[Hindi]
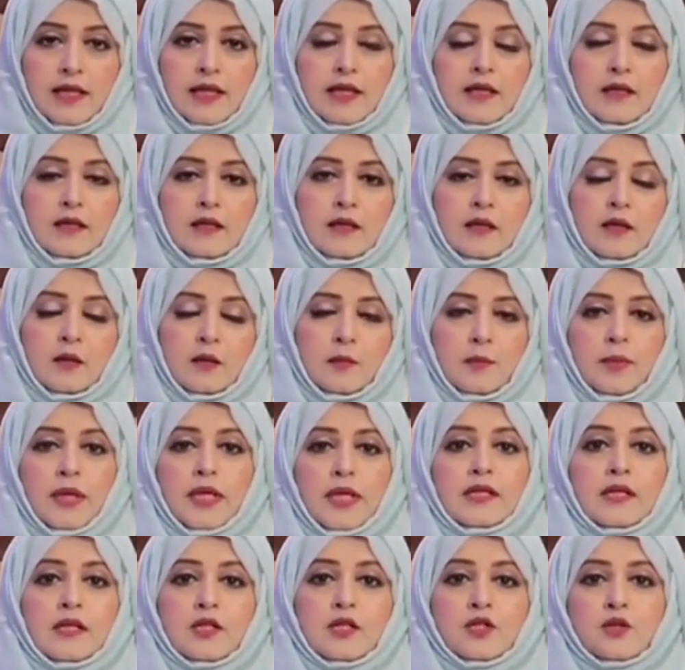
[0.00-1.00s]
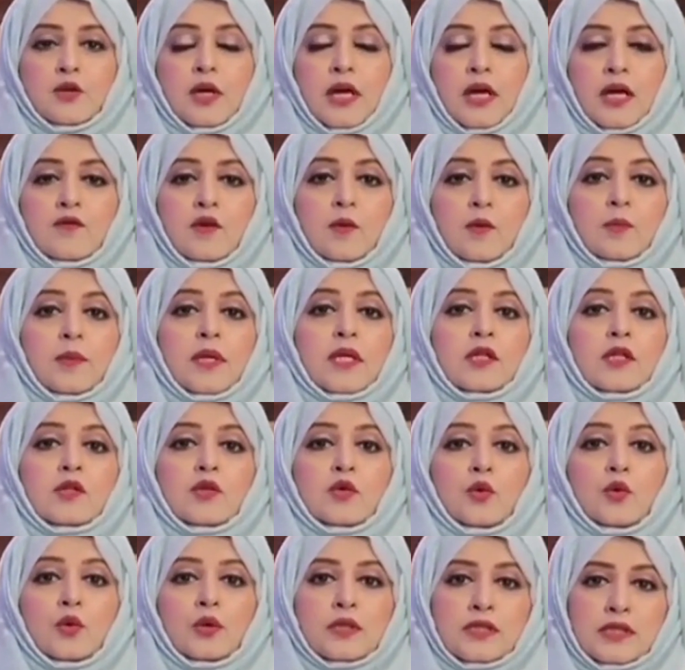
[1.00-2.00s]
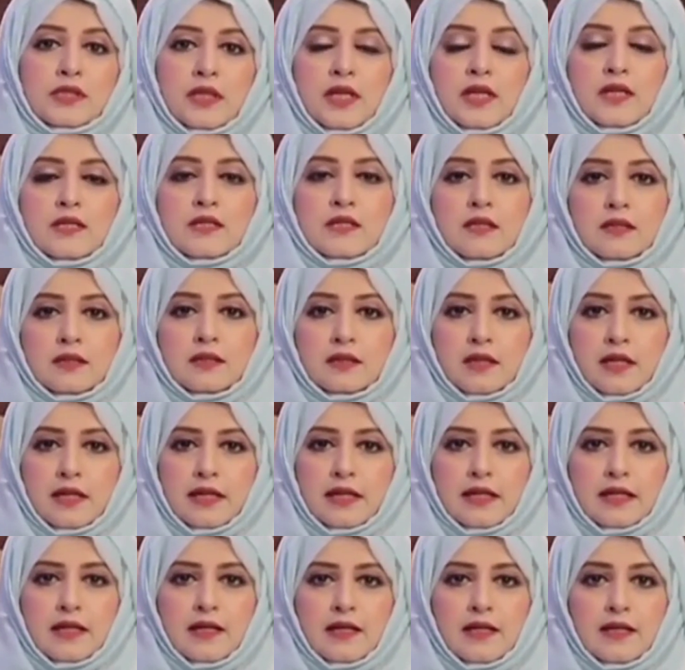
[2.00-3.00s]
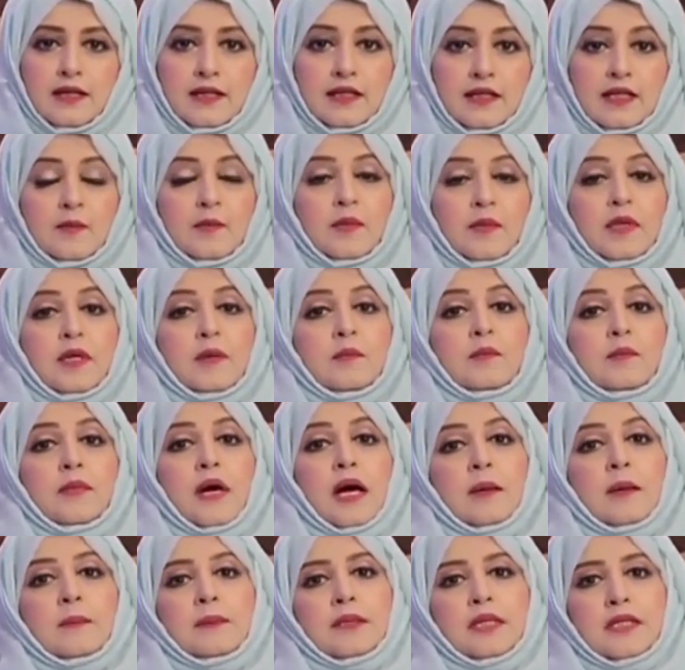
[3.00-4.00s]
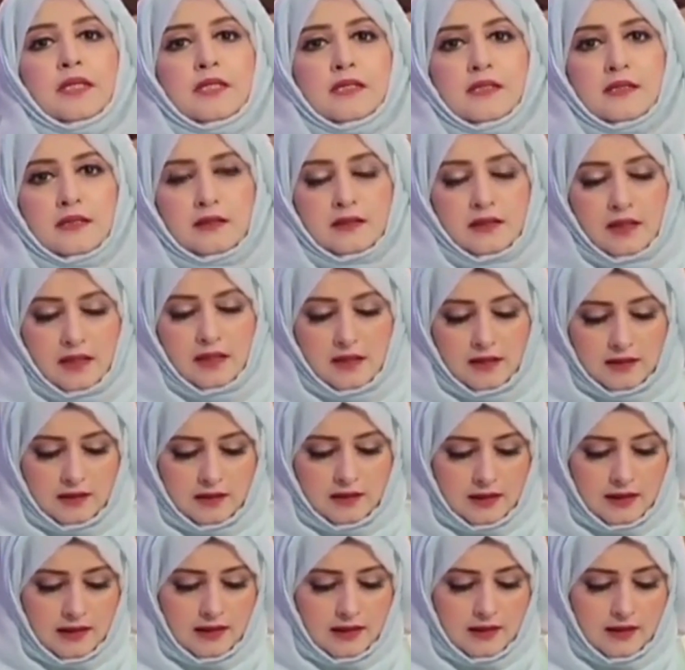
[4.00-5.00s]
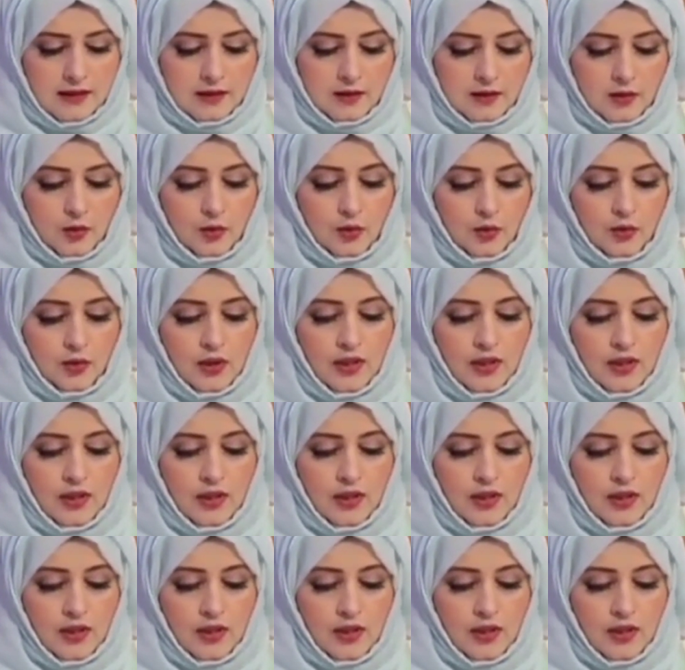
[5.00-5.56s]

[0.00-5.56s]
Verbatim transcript: कि बेटा जो है वो अपने दोस्त की इज्जत करेगा लेकिन अपने बाप की इज्जत नहीं करेगा